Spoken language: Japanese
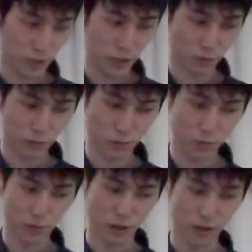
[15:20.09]
対象の
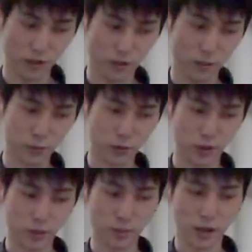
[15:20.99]
要件が持っ
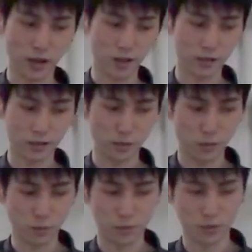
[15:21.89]
ていないが
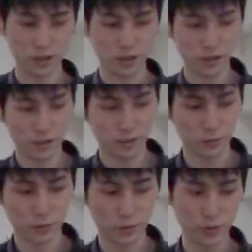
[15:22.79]
をに
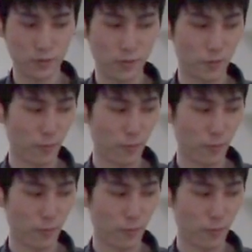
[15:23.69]
の順に